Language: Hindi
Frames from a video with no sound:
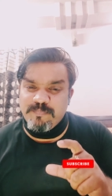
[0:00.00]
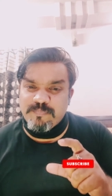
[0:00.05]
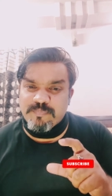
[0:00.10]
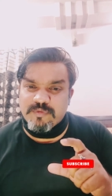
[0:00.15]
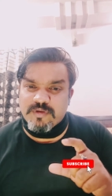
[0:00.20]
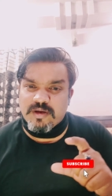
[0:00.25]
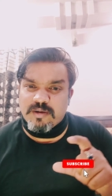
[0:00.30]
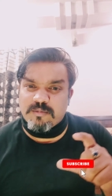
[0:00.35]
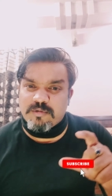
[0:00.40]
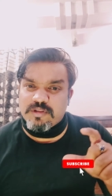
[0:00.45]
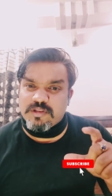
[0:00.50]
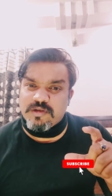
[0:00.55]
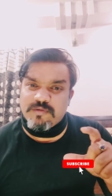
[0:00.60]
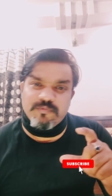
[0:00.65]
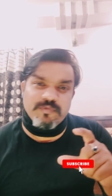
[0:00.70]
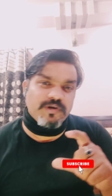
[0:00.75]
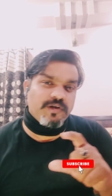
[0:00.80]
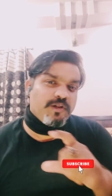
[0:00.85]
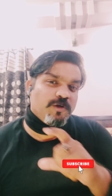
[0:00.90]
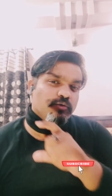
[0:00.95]
क्या बोलते
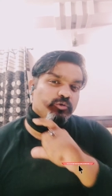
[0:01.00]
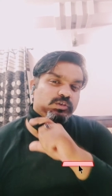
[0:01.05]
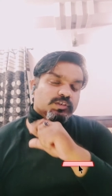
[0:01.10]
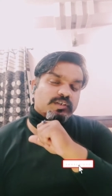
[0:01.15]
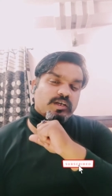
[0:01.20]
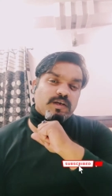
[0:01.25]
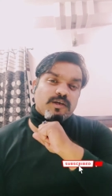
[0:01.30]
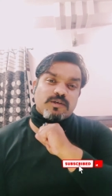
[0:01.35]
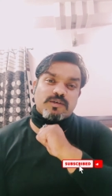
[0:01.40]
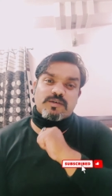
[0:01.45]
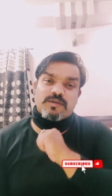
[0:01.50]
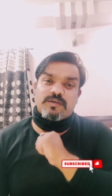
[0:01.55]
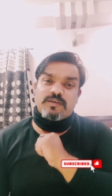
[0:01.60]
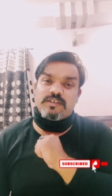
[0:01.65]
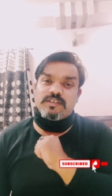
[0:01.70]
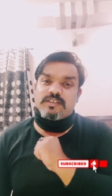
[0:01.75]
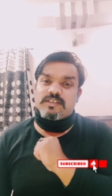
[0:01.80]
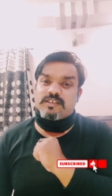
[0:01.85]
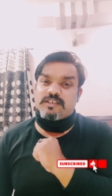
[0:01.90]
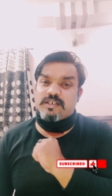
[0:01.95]
वीडियोस है
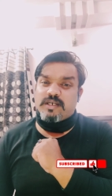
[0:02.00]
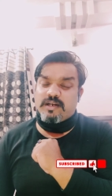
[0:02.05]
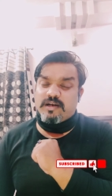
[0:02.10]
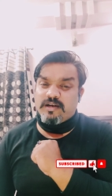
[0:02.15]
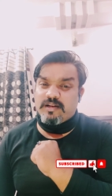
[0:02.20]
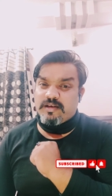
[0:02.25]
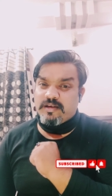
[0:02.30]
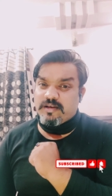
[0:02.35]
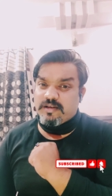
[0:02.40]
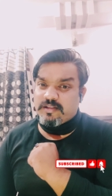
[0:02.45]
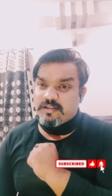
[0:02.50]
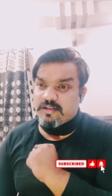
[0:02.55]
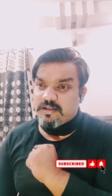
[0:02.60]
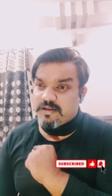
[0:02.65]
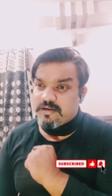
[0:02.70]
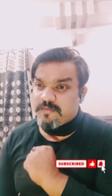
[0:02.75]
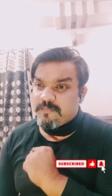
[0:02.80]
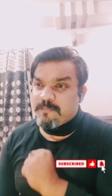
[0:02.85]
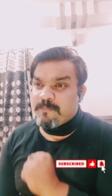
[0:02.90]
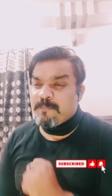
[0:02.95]
इस चैनल के
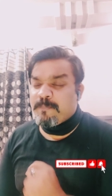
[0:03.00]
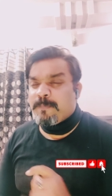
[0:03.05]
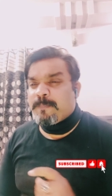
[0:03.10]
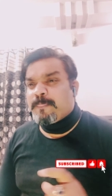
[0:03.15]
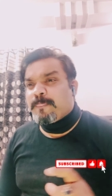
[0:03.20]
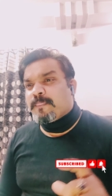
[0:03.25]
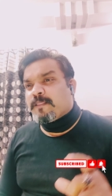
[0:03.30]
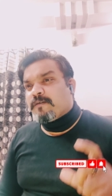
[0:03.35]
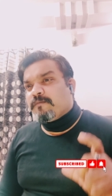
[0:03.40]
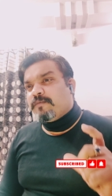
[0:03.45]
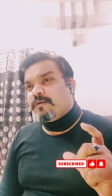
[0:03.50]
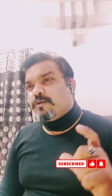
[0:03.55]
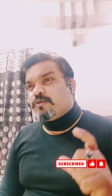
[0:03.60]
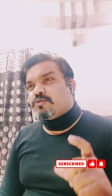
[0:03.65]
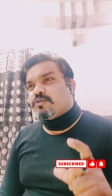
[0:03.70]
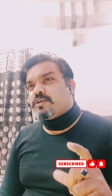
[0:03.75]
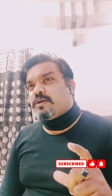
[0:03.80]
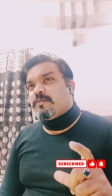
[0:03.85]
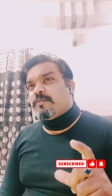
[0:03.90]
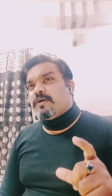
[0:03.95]
अंदर फिर
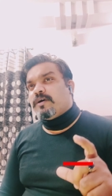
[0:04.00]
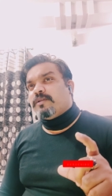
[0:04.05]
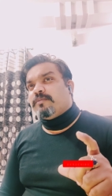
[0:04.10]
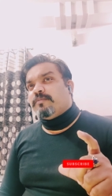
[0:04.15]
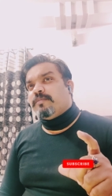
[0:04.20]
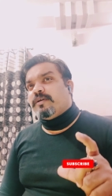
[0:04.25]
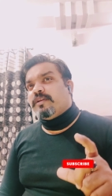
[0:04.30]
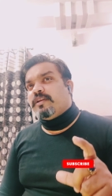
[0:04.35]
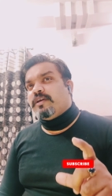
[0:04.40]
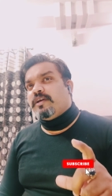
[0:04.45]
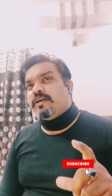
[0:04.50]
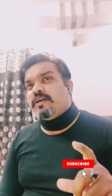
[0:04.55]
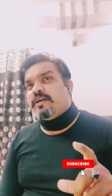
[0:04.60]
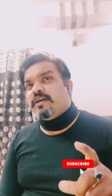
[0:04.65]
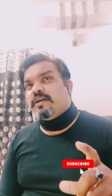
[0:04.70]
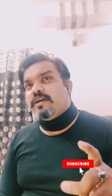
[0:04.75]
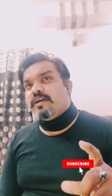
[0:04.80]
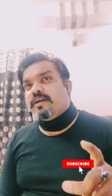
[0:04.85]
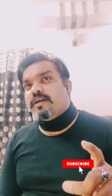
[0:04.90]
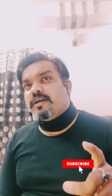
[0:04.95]
उसके बाद मैंने
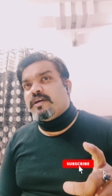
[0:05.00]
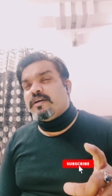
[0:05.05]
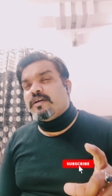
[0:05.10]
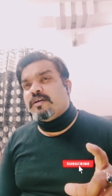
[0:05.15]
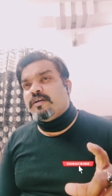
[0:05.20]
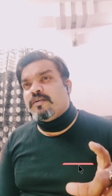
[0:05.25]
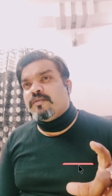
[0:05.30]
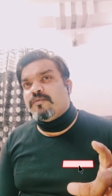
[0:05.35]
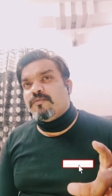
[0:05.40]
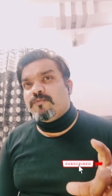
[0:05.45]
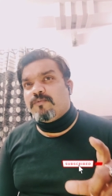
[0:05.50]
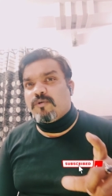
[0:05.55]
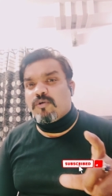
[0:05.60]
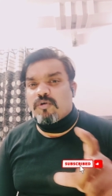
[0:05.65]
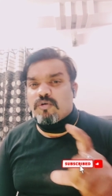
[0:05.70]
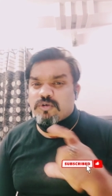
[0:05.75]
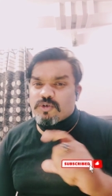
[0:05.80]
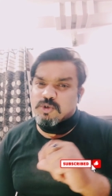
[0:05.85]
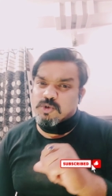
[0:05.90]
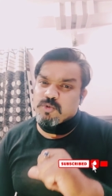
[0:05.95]

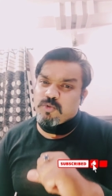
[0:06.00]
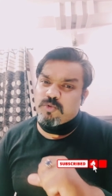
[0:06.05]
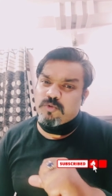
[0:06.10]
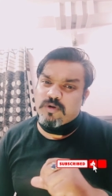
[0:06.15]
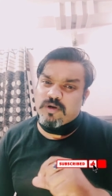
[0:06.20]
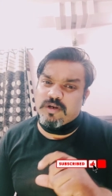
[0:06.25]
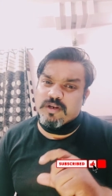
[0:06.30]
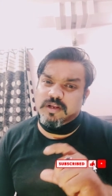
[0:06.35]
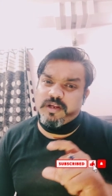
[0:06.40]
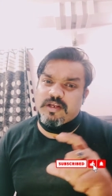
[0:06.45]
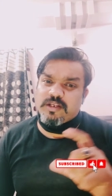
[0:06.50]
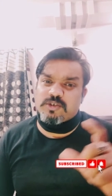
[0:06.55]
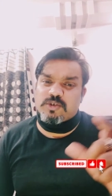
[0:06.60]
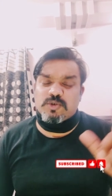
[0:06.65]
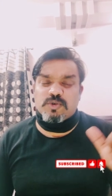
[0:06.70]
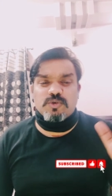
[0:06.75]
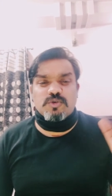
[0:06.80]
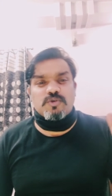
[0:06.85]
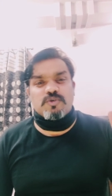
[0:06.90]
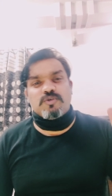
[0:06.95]
व्लॉग शुरू करे
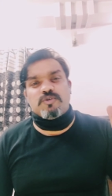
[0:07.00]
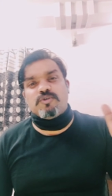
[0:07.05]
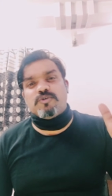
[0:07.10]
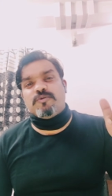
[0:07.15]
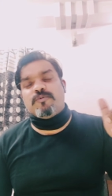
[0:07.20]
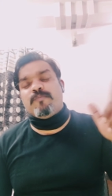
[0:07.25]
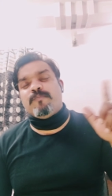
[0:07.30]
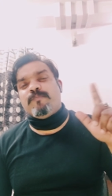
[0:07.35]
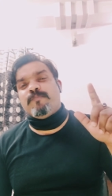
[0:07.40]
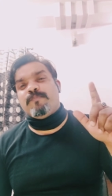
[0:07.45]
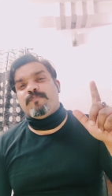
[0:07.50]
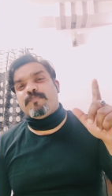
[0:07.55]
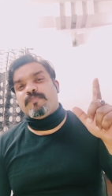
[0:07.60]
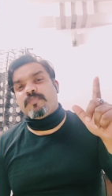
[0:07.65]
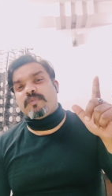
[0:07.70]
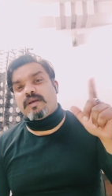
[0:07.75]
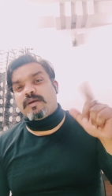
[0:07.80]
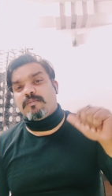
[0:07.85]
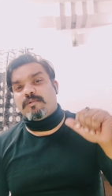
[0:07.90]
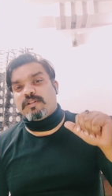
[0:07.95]
जो
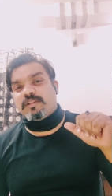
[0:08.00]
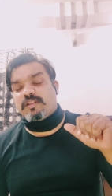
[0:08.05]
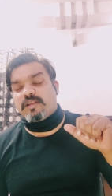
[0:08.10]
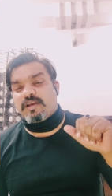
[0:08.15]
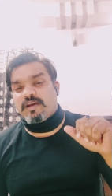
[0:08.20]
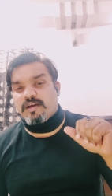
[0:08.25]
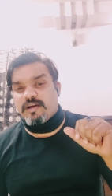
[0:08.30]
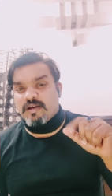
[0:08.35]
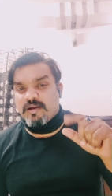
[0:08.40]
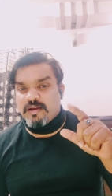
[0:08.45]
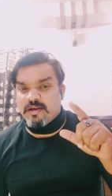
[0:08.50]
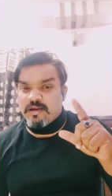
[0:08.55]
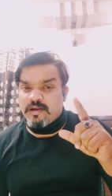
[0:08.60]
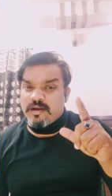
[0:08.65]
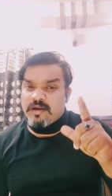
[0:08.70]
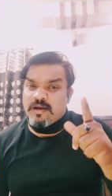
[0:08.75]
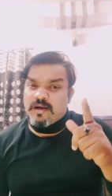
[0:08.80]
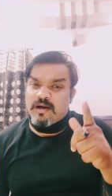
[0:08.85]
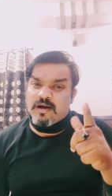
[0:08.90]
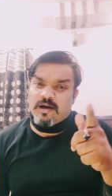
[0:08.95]
क्या बोलते हैं
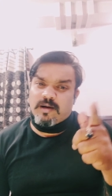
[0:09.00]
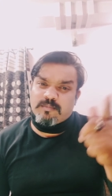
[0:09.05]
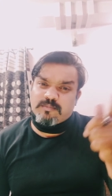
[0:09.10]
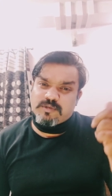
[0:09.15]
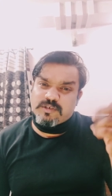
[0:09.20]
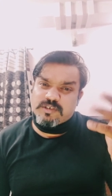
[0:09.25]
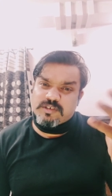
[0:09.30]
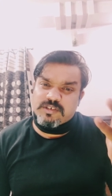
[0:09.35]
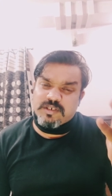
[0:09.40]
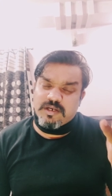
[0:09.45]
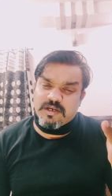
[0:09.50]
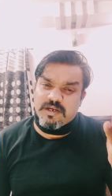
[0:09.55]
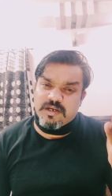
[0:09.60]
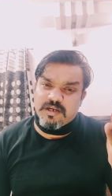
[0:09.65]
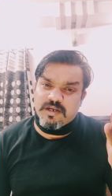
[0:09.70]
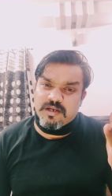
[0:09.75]
हम जैसे